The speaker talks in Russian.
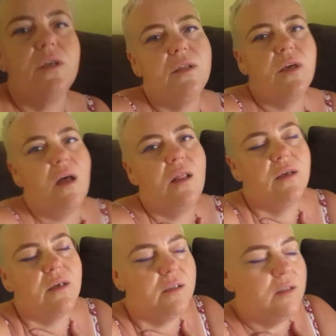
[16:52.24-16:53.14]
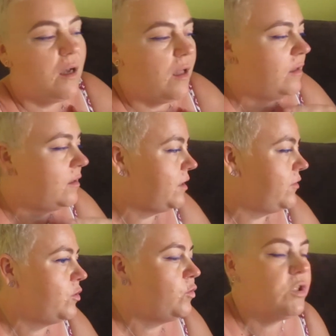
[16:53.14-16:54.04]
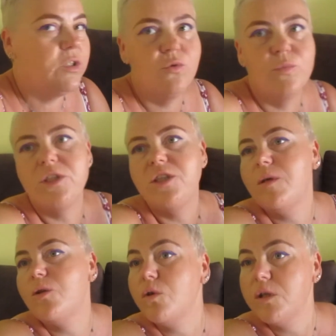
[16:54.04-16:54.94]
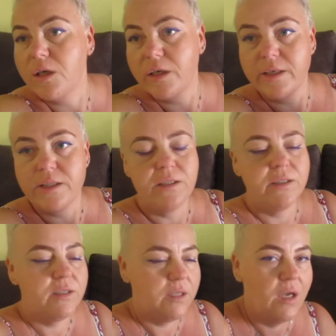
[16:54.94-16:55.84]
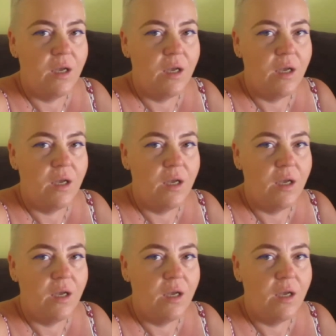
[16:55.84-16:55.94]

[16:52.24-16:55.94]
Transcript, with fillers: рыдала, рыдала. И включила, думаю, зачем я только накрасилась.